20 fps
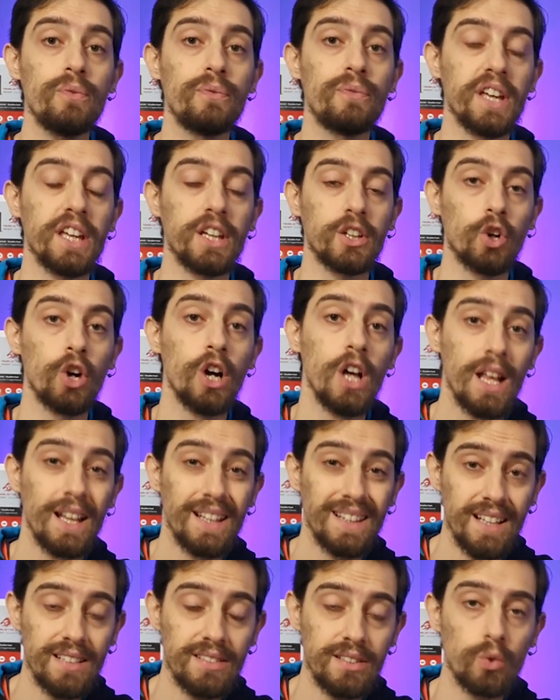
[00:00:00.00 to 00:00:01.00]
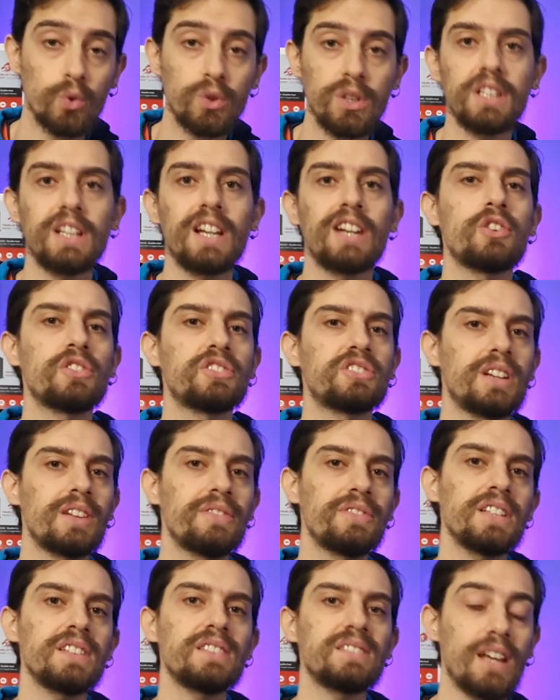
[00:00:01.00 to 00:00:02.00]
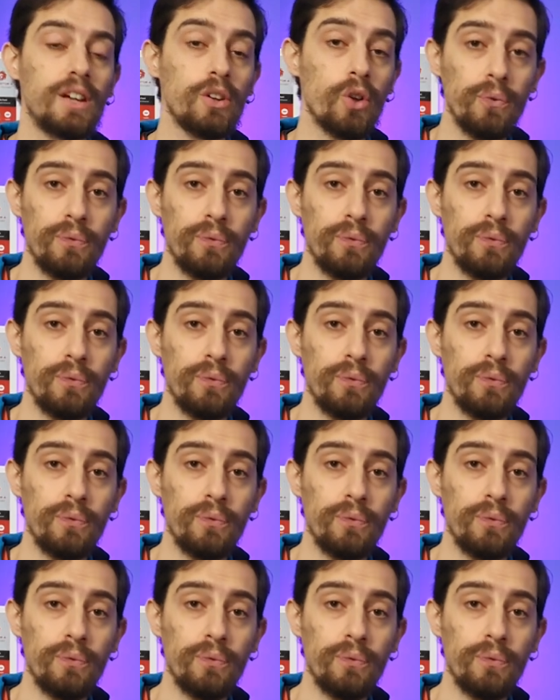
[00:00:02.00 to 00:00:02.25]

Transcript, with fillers: ovvero la salute della nostra vista,